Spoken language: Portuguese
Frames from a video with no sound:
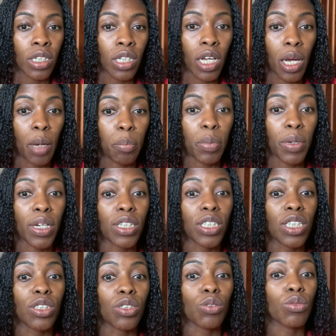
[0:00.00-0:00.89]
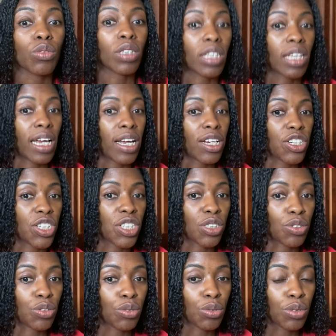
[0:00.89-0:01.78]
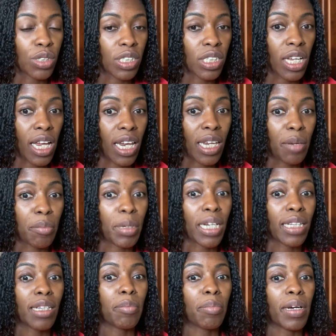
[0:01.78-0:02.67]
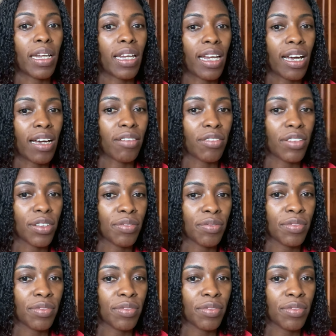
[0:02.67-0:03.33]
Aprende a escutar Jesus, a lembrar da palavra.